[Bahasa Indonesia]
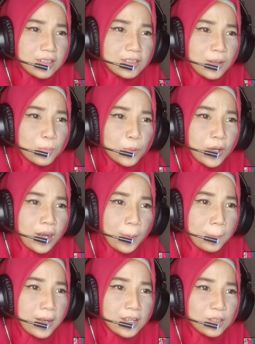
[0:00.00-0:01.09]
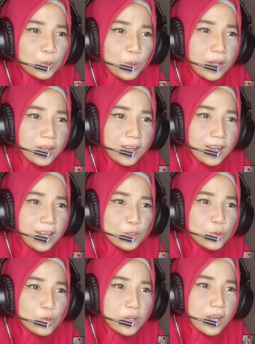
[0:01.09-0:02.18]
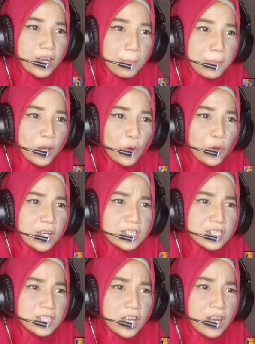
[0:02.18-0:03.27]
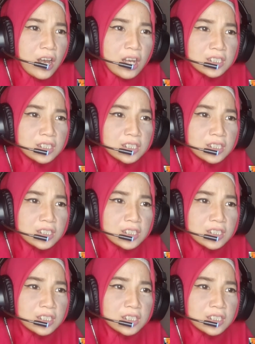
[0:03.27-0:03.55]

ya ampun enak banget tuh ada kejunya ada mayonesnya